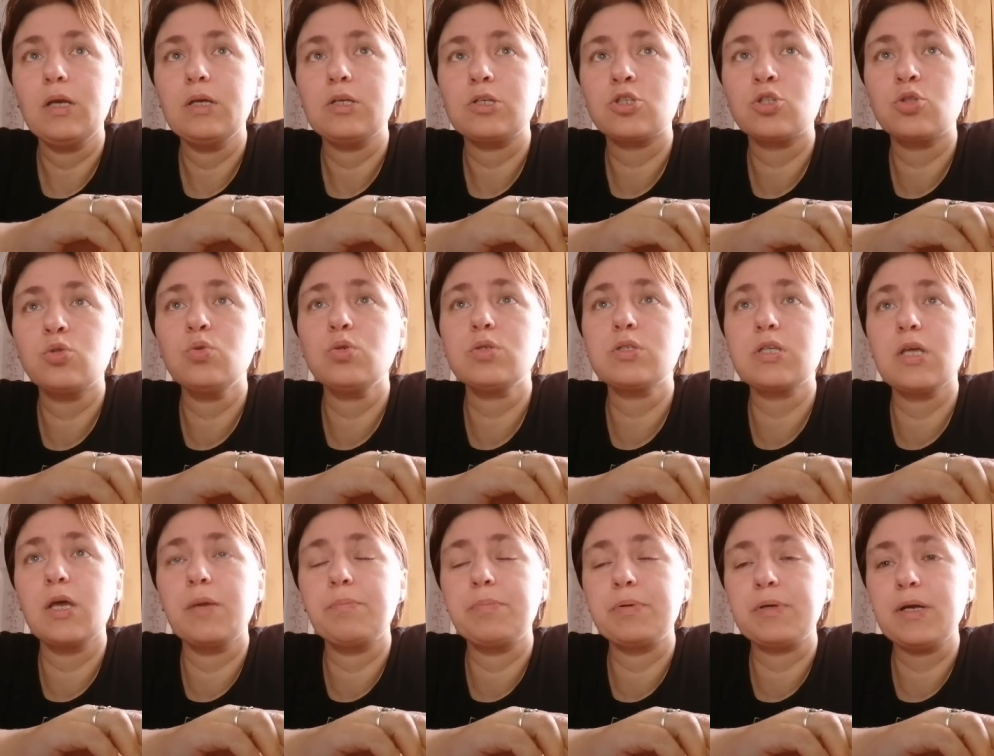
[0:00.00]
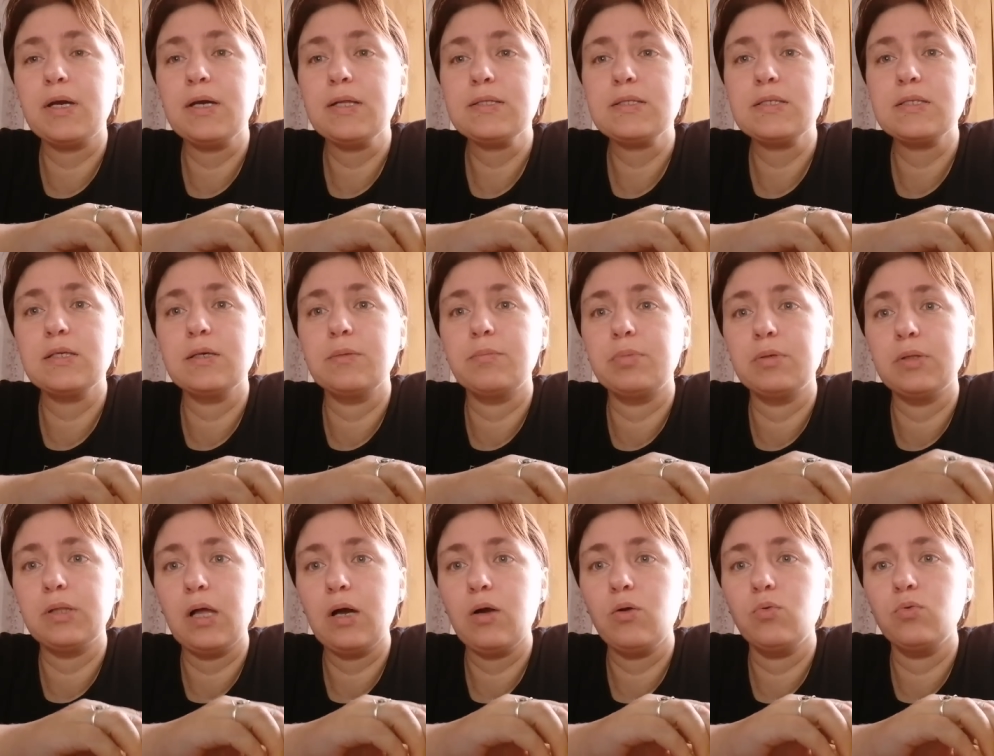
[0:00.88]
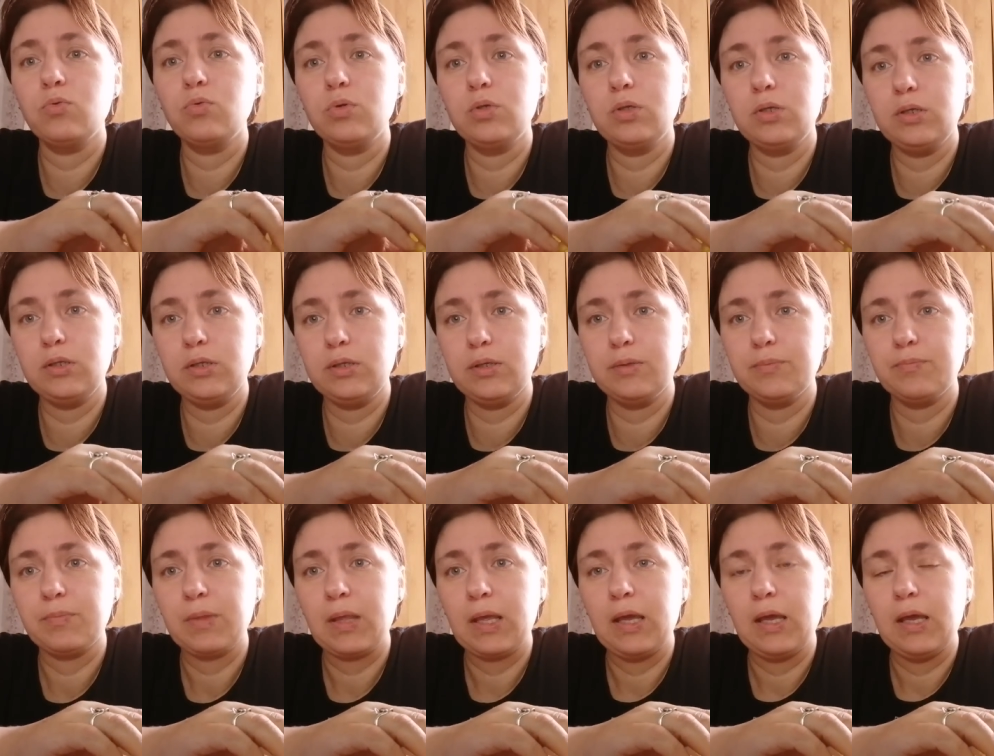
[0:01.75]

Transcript: Что за операция была у Ильи?